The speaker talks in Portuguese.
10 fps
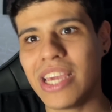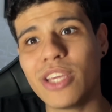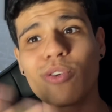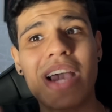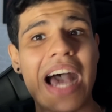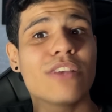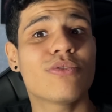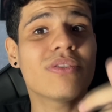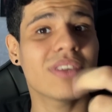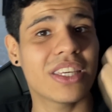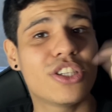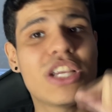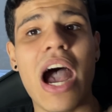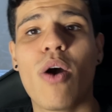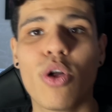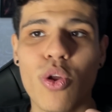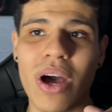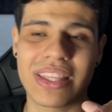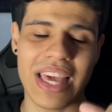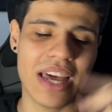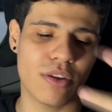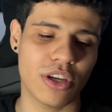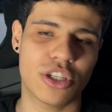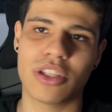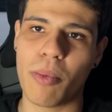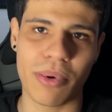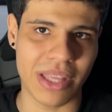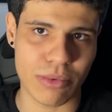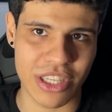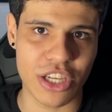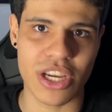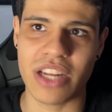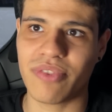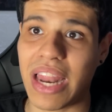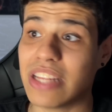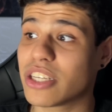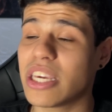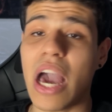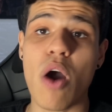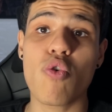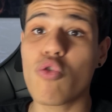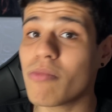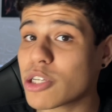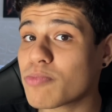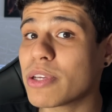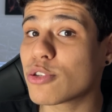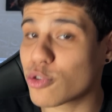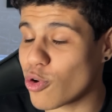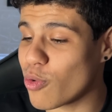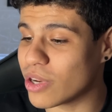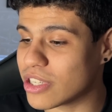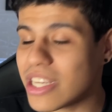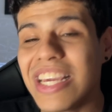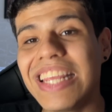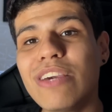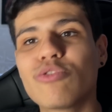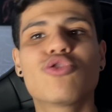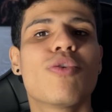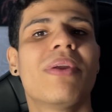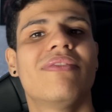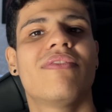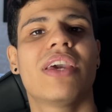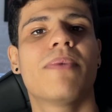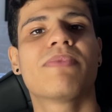E no caso, já rolou até, nós não podemos deixar de falar de que algumas pessoas iriam sobreviver